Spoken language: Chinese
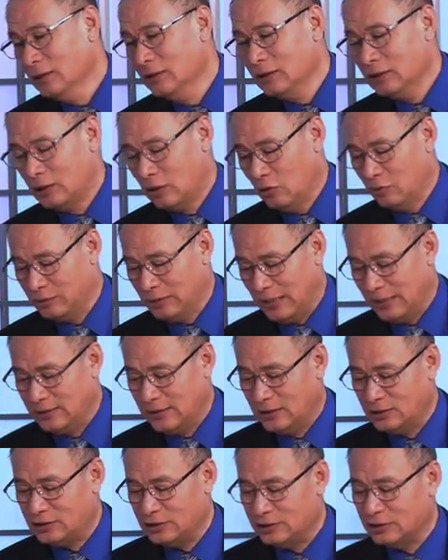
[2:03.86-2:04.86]
跟我们谈一
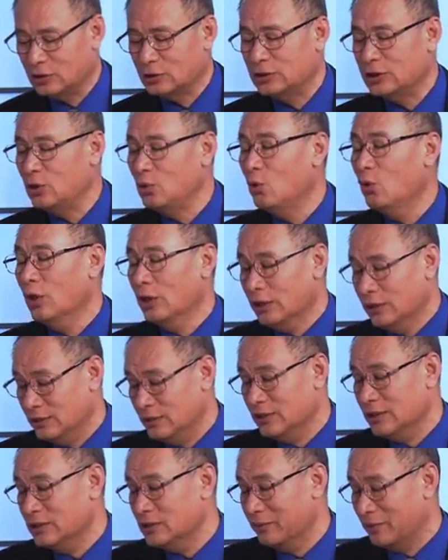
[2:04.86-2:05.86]
谈事情的经过以及
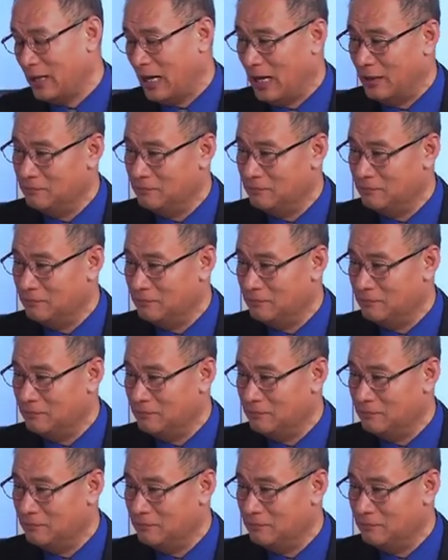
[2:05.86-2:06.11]
你怎么看？